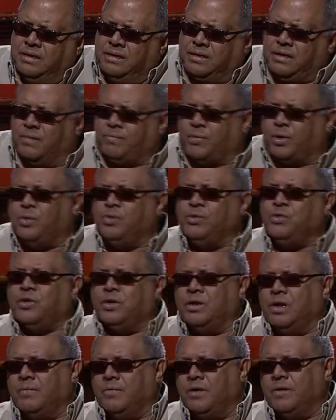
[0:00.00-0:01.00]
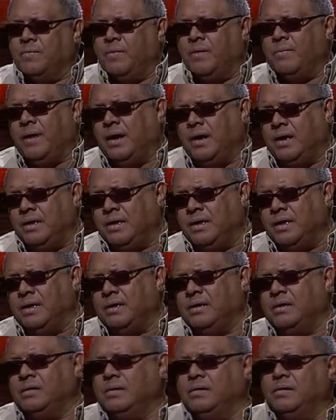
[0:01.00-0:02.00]
Se produce la misma
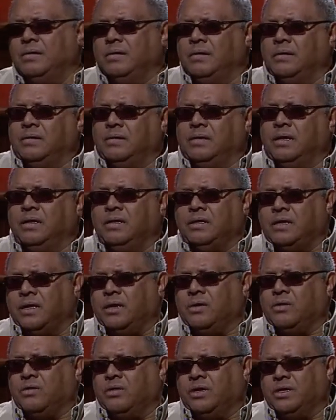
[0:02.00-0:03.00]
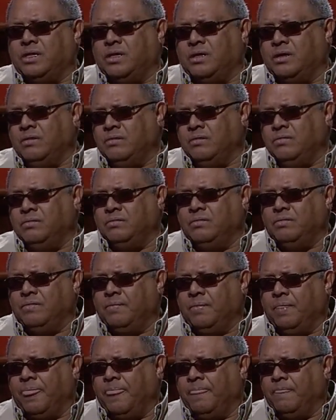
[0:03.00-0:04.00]
magia de interconexión
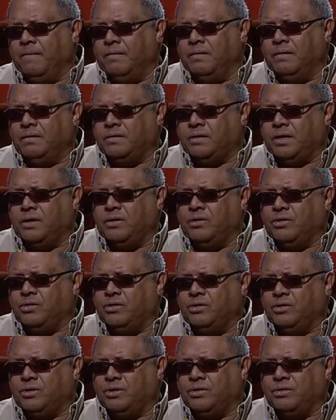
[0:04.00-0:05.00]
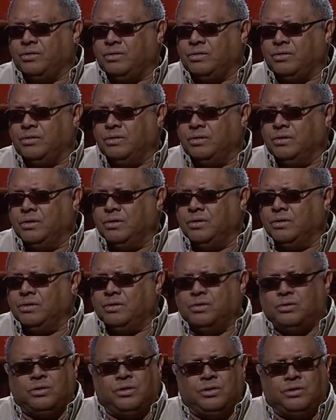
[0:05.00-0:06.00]
entre nosotros,
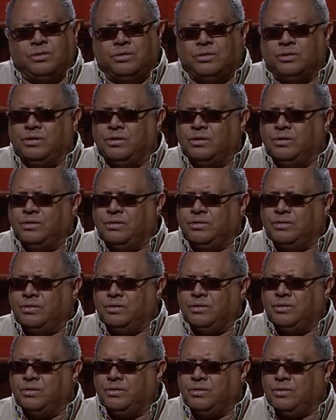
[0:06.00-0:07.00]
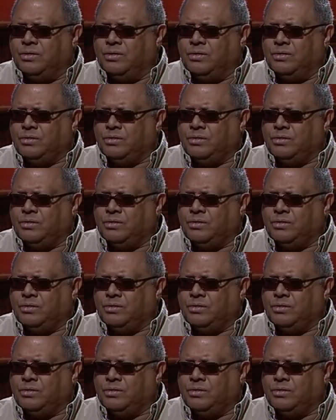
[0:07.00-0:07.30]
todos, todos, todos,